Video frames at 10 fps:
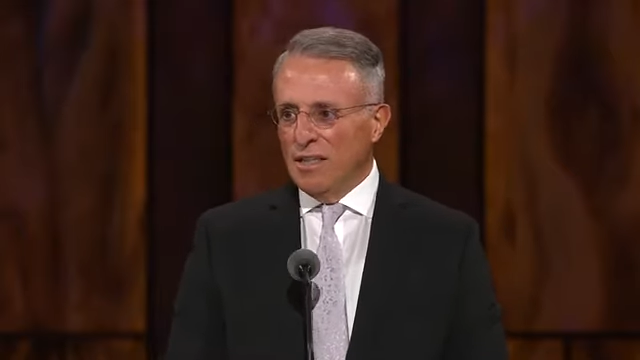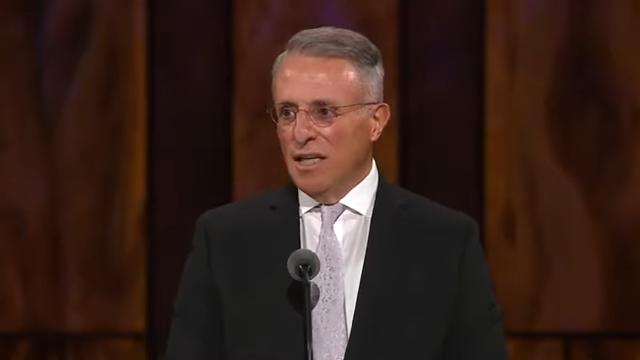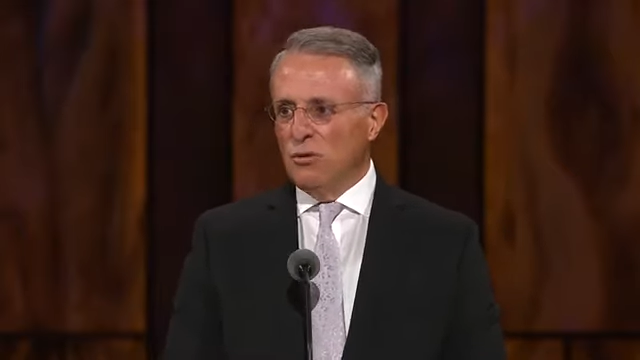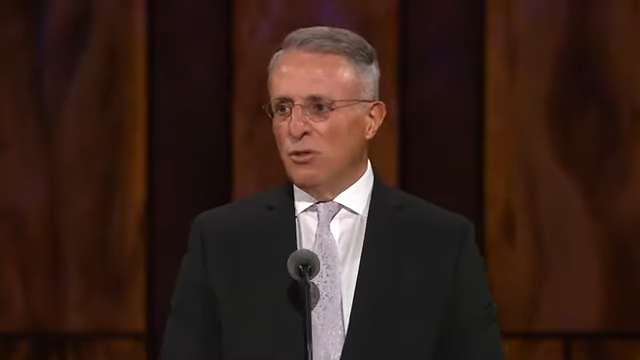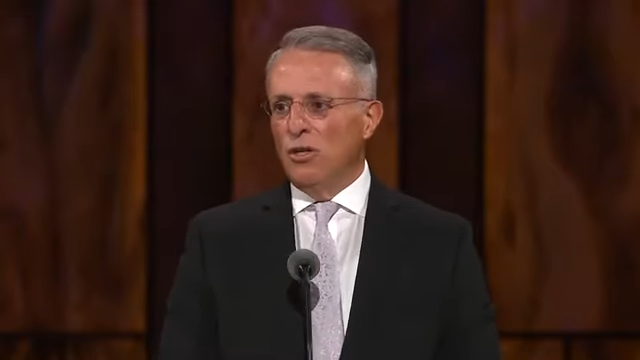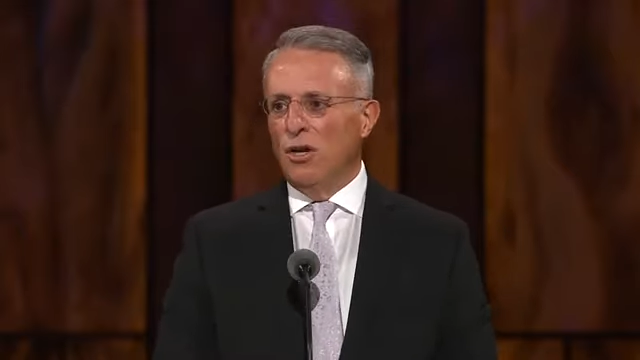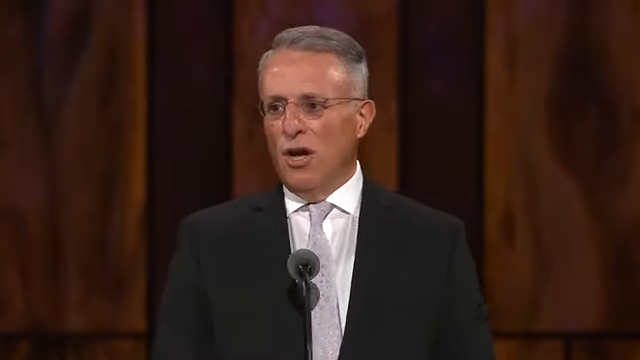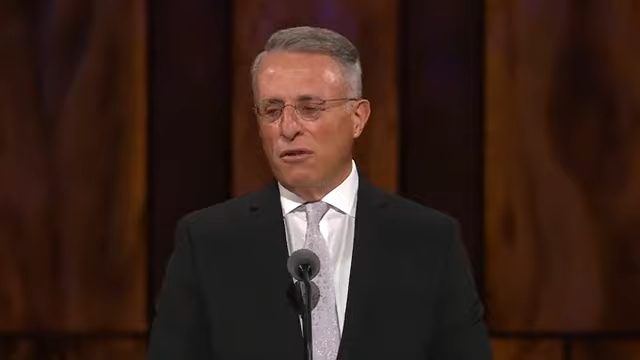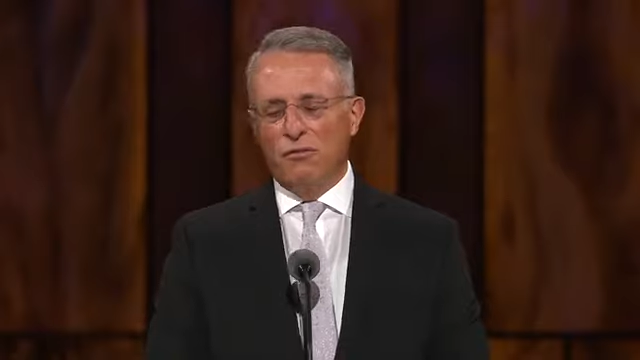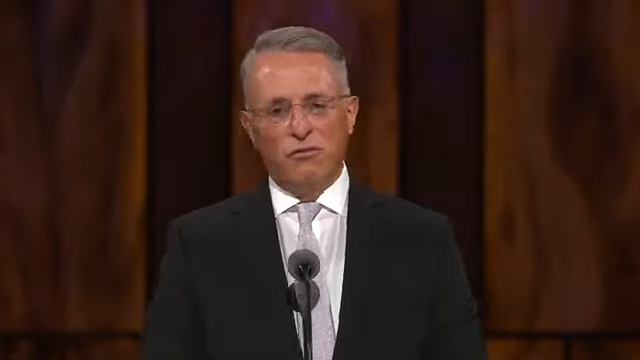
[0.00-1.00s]
em
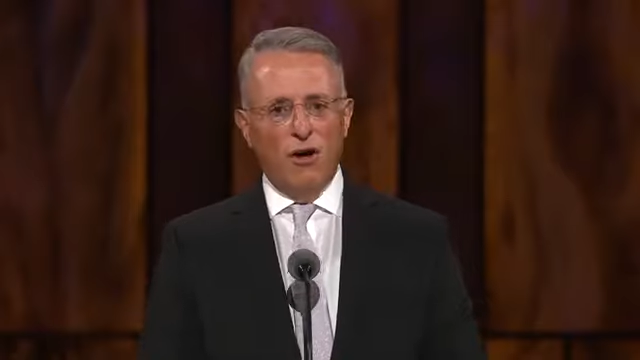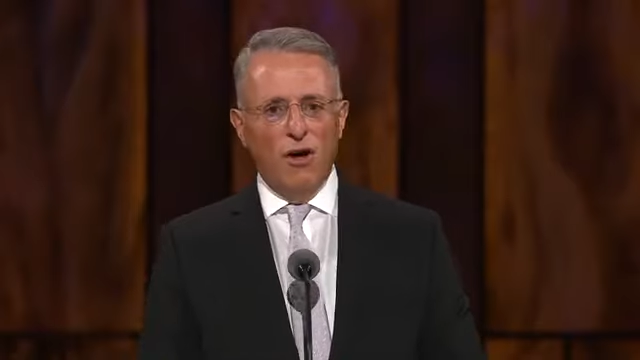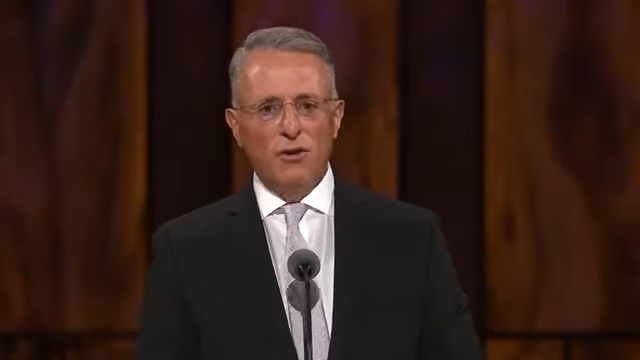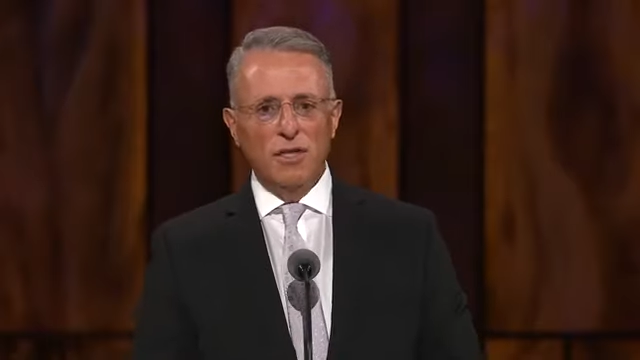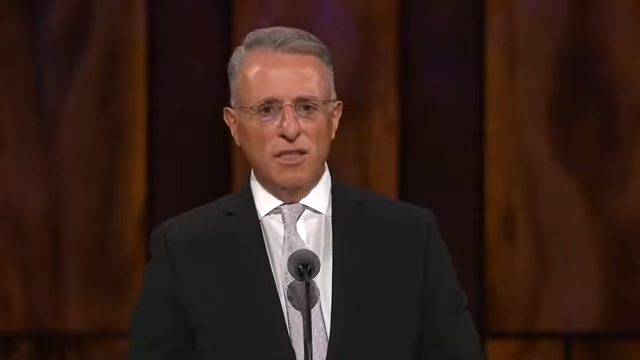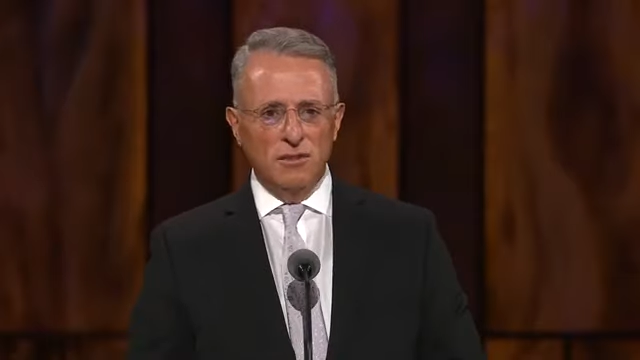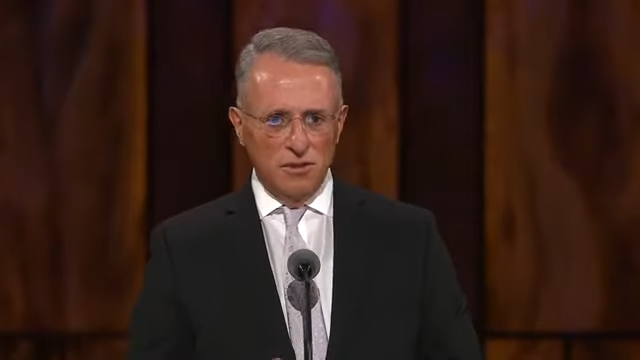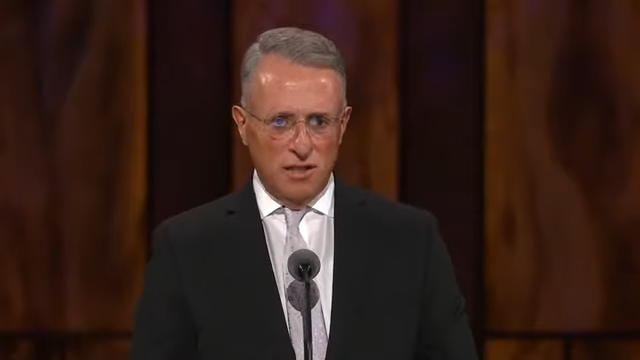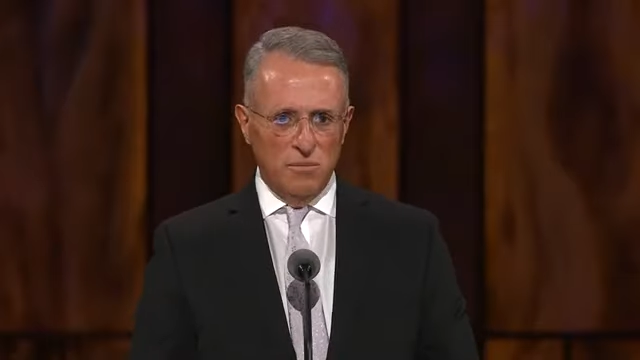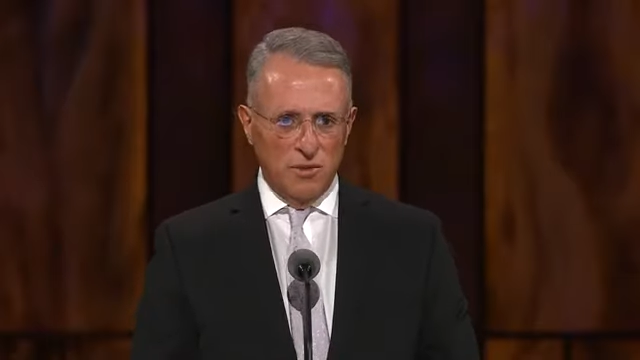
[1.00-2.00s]
Cristo e que se
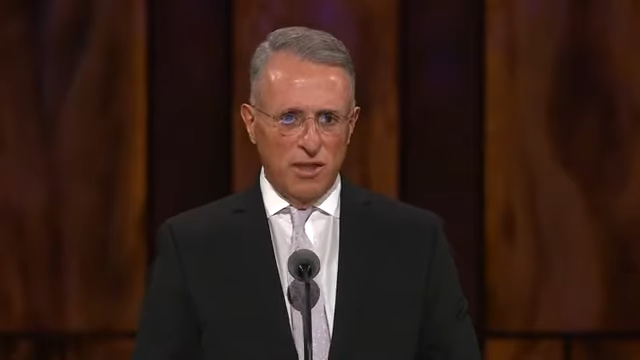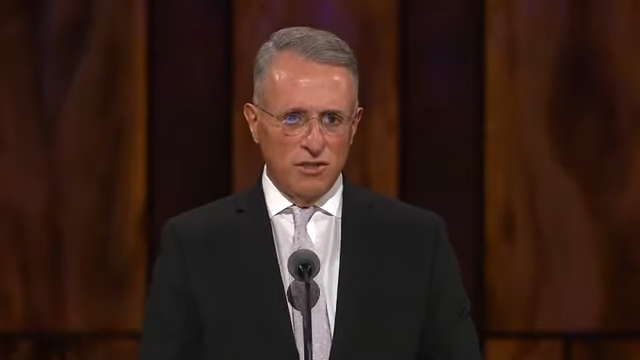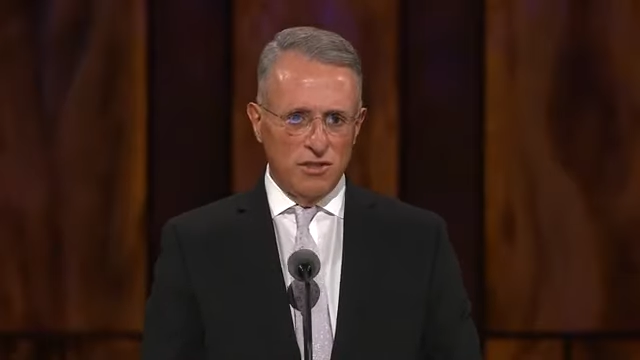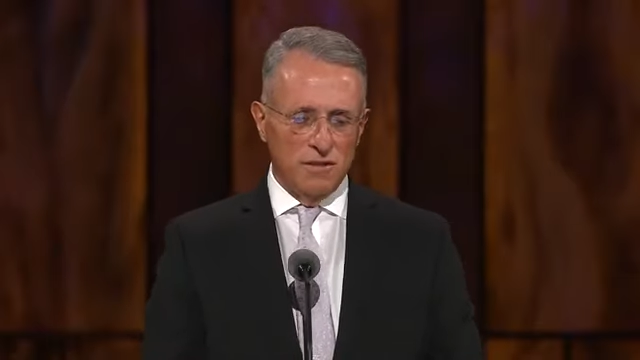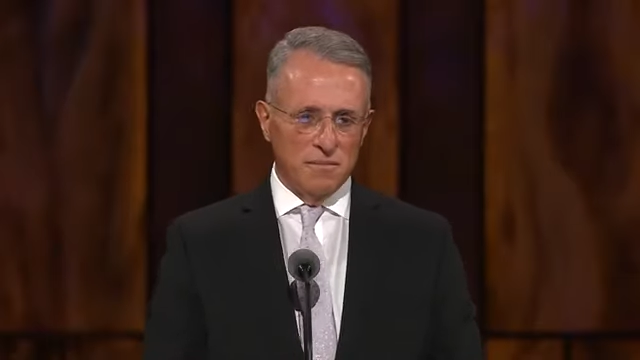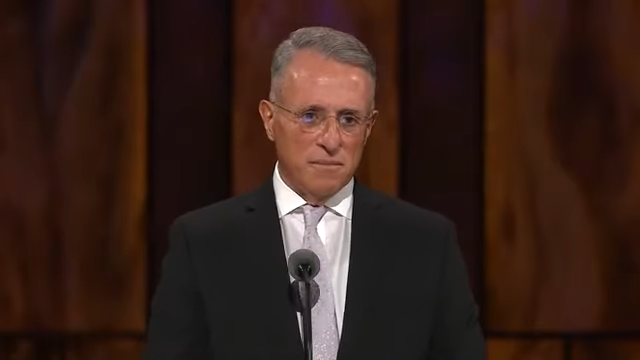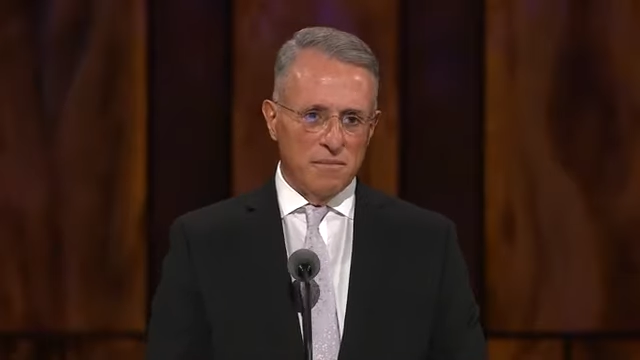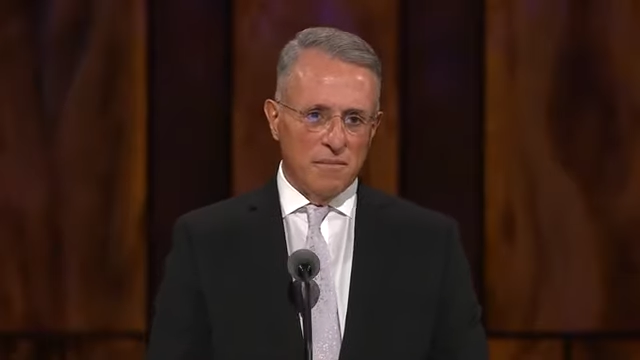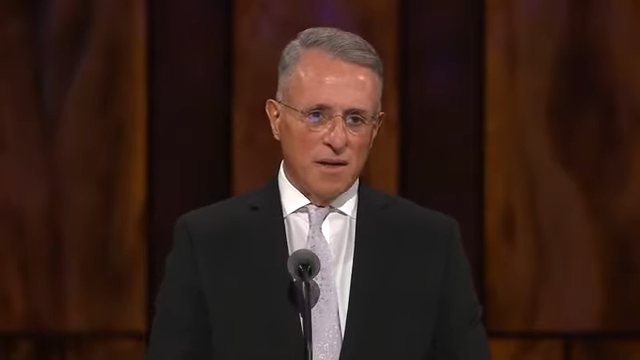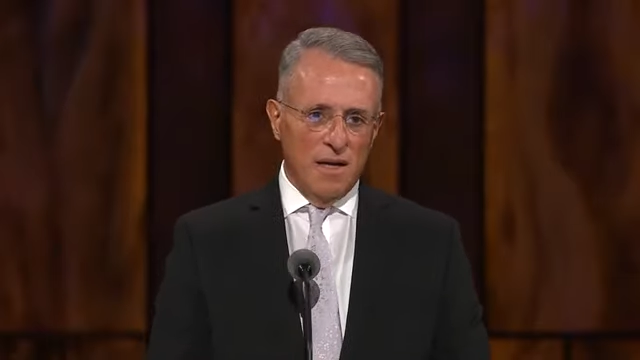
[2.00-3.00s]
arrependessem,